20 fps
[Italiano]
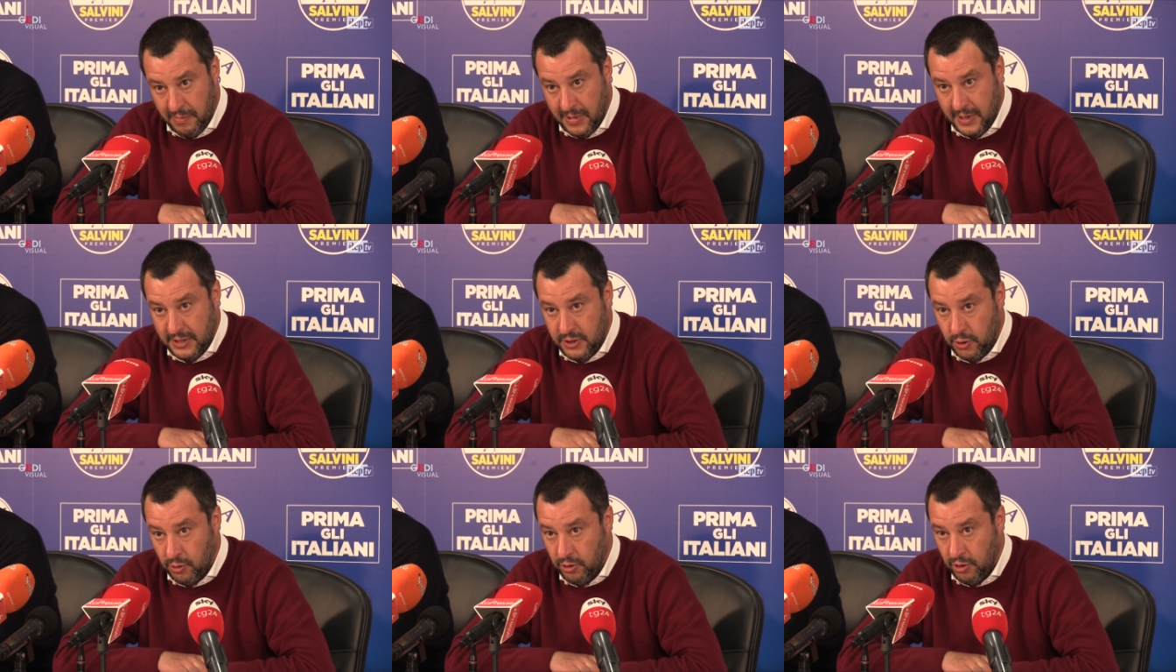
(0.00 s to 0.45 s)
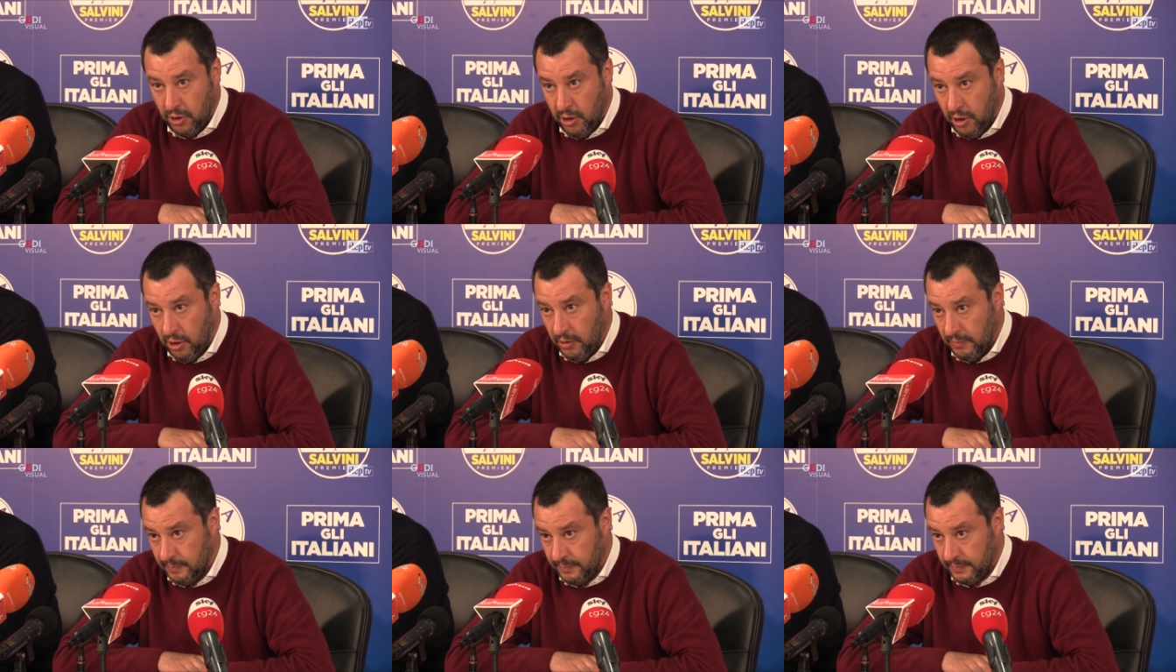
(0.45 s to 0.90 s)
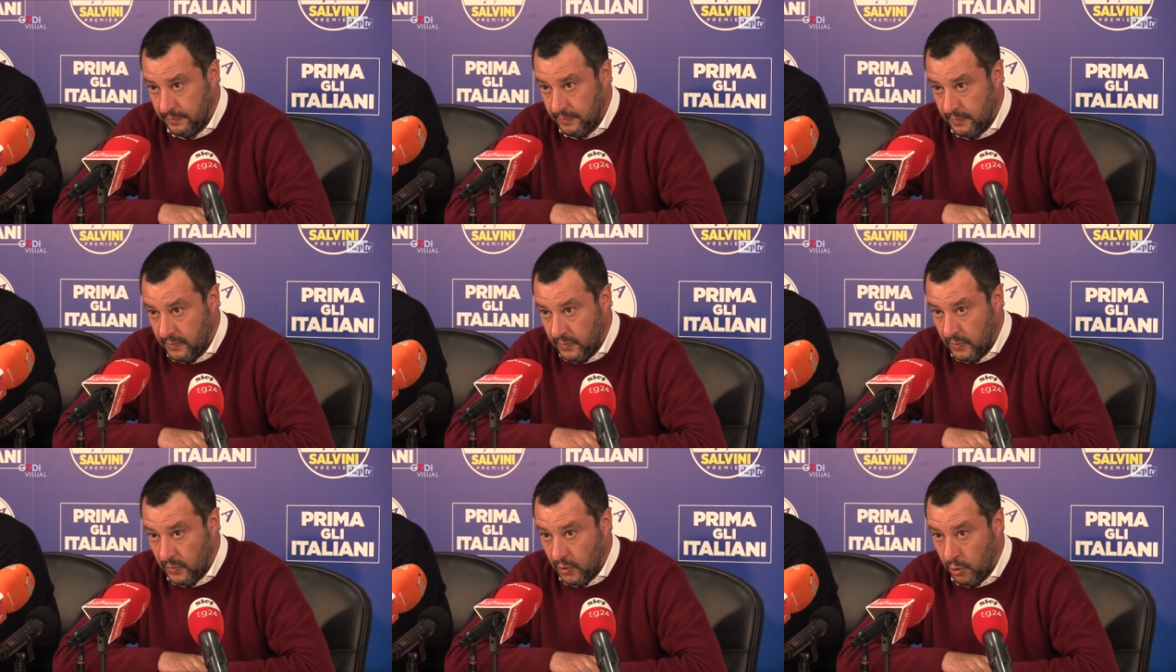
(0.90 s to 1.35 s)
ma sono
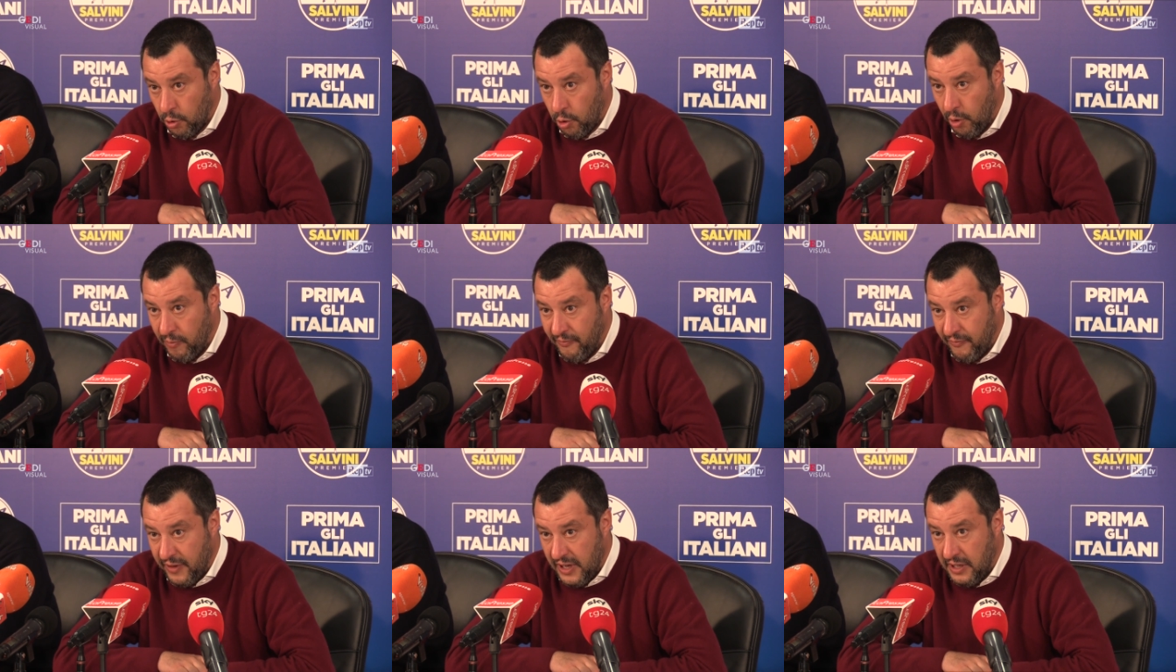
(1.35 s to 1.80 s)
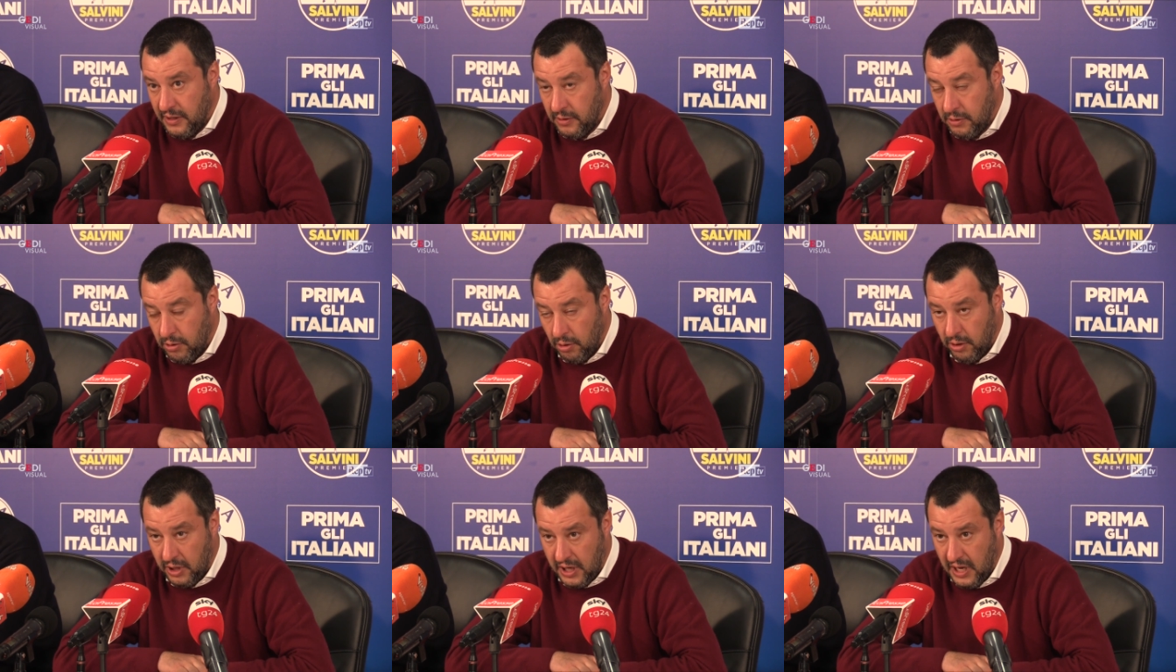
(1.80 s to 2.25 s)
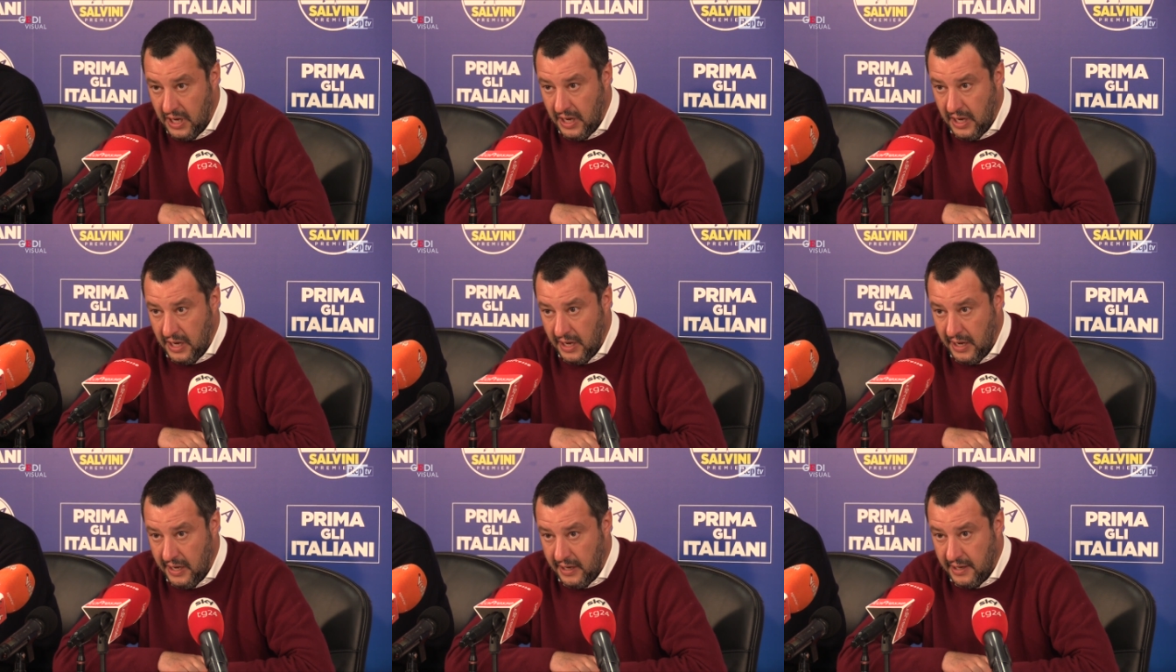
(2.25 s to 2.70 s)
convinto
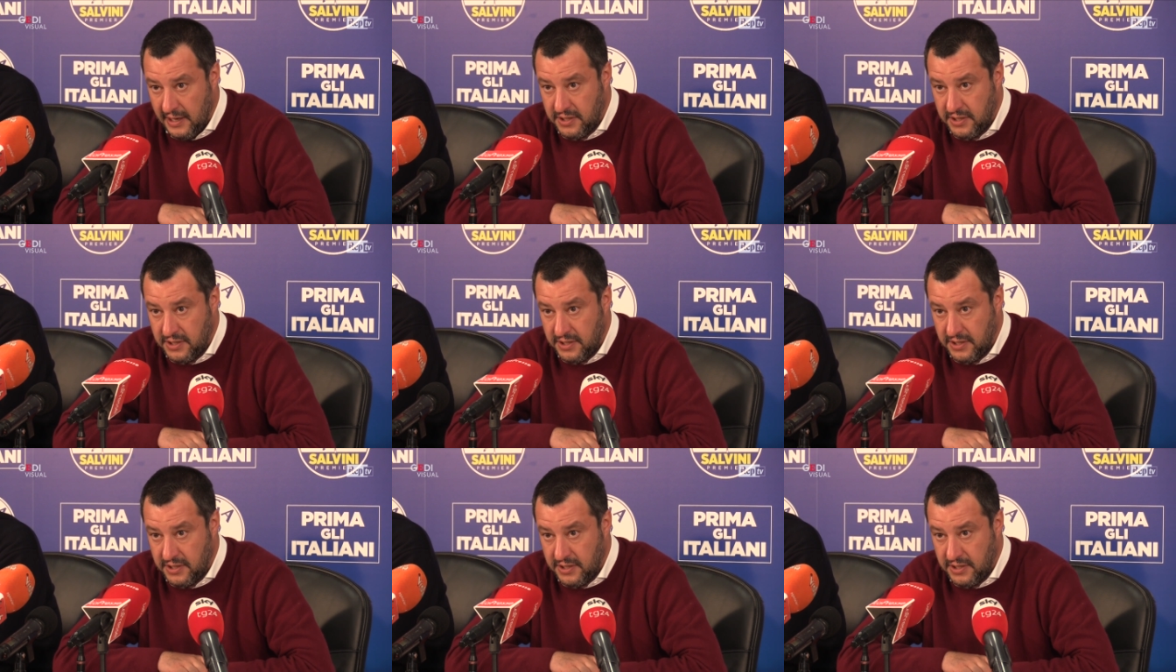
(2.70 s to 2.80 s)
che,